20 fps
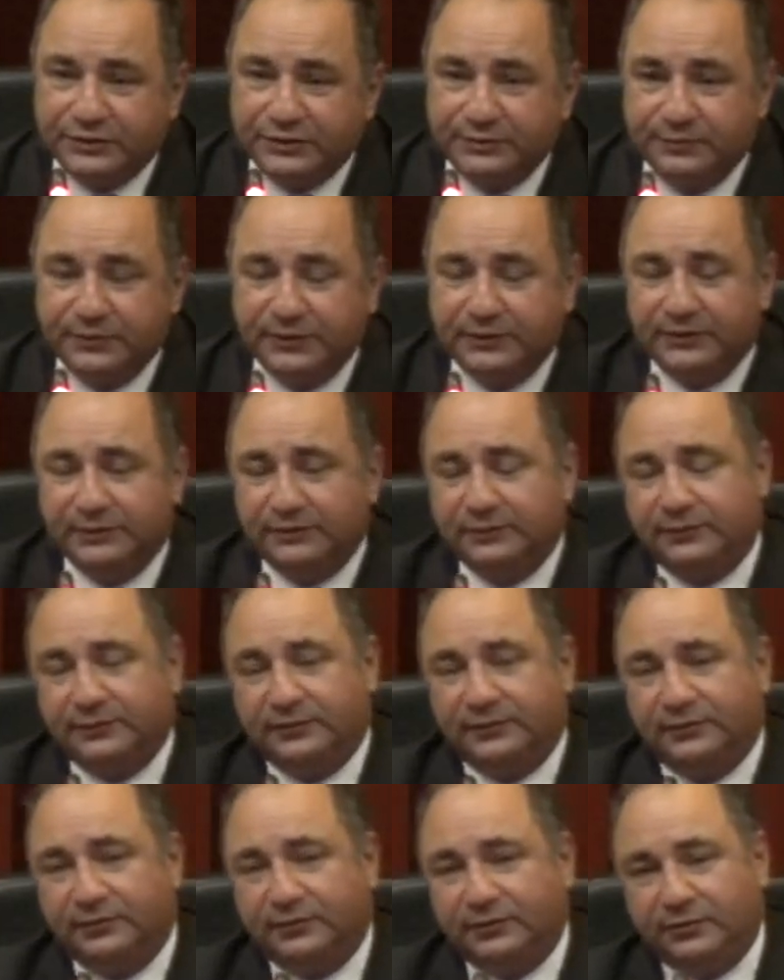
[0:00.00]
Şimdi
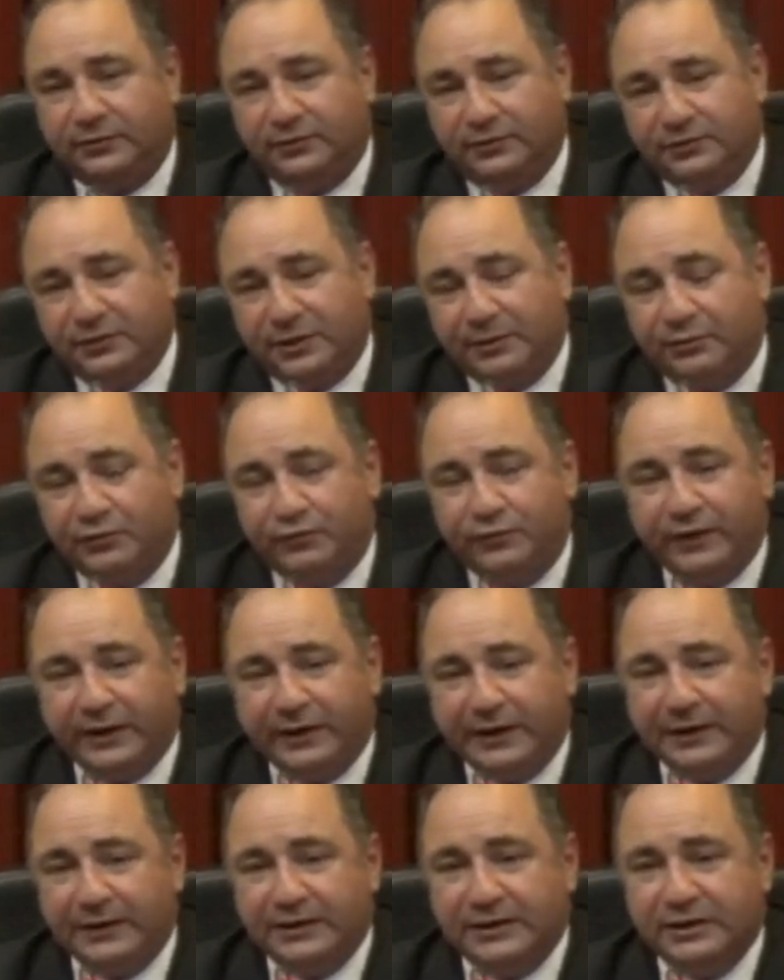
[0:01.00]
e, tabii
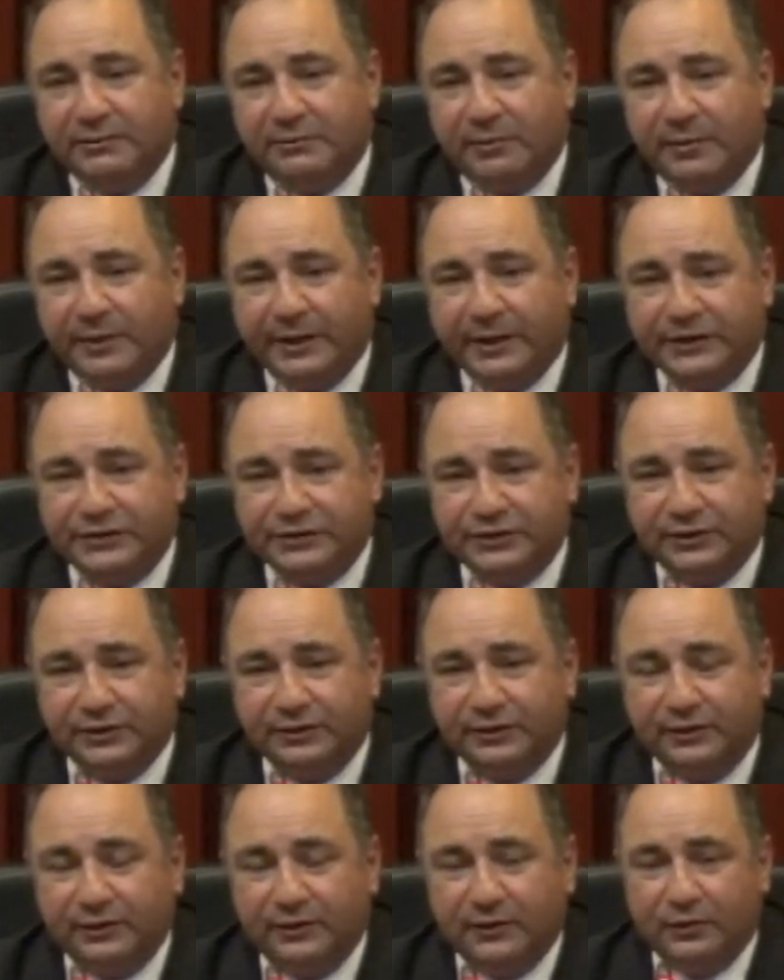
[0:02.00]
müvekkili kırmamak
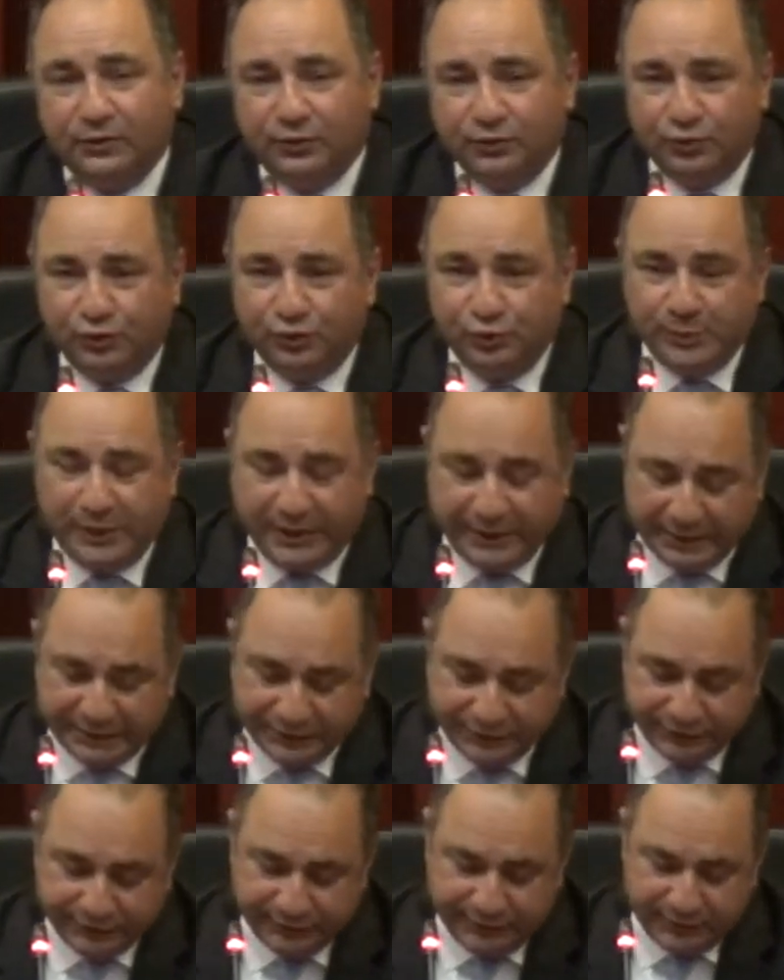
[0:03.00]
için durumu
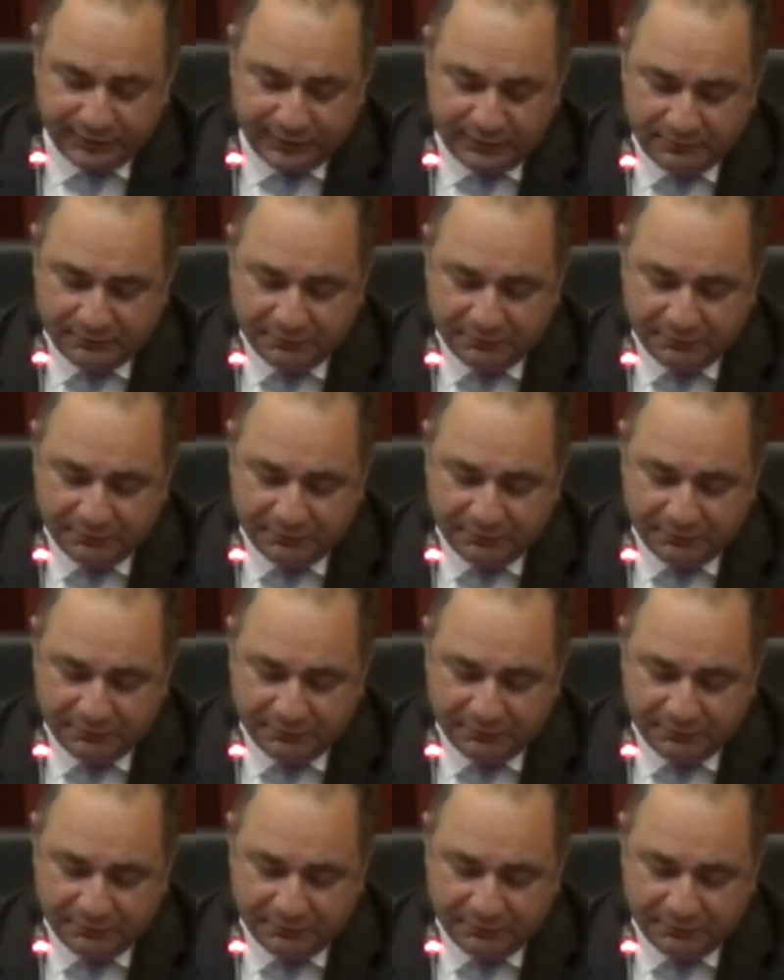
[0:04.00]
araştırdık.